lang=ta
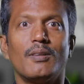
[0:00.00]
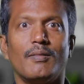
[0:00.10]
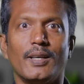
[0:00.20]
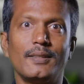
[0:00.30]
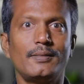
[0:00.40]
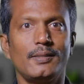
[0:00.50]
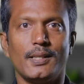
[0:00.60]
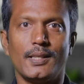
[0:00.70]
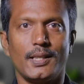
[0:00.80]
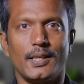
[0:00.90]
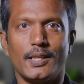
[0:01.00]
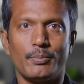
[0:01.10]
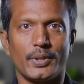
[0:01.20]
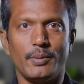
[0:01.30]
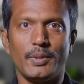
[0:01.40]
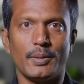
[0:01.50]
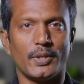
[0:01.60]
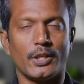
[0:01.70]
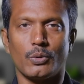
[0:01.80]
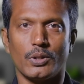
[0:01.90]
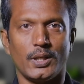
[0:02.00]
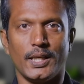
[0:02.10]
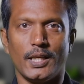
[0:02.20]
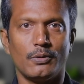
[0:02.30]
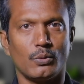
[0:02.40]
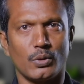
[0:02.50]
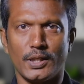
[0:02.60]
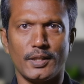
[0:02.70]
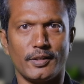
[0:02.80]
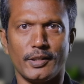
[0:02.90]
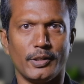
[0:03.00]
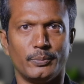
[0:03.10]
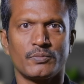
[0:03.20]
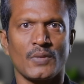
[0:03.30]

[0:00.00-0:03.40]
வயசு ஏற ஏற ப்ரீமியம் ஏறும் இல்லையா உங்களுக்கே தெரியும்